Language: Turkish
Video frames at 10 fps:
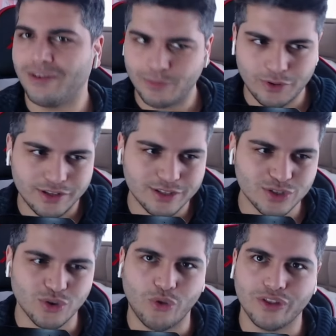böyle
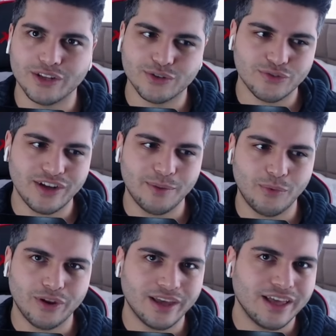sonlara doğru falan
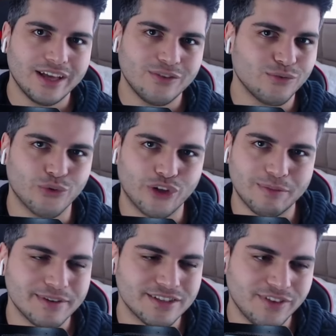böyle
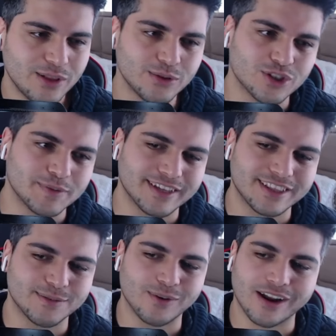vurgulaması falan hoşuma
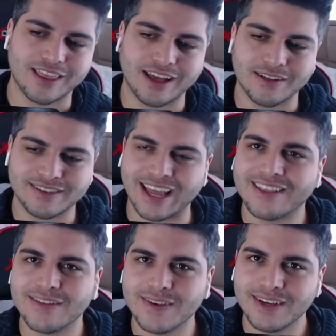gitti bu arada.
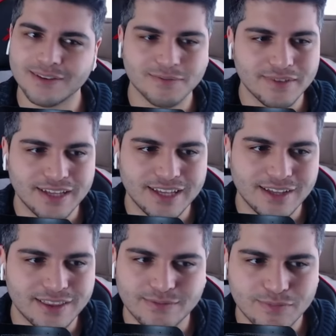Tatlı ve
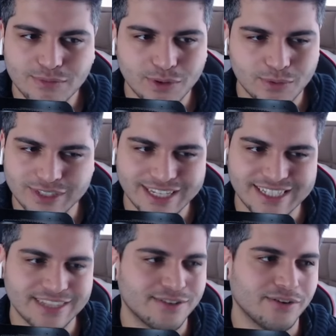bilmiyorum güzel
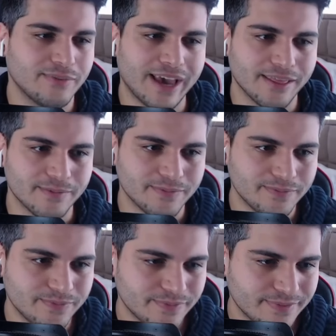hissettiriyor beğendim.
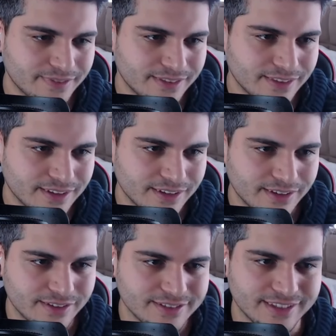
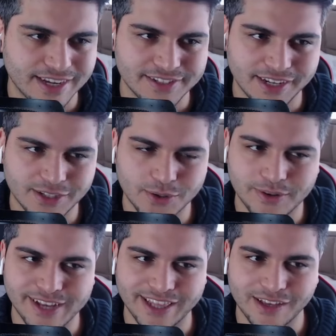Saç çok
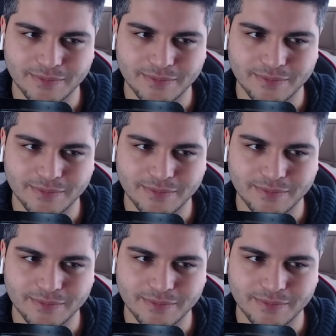güzel değil mi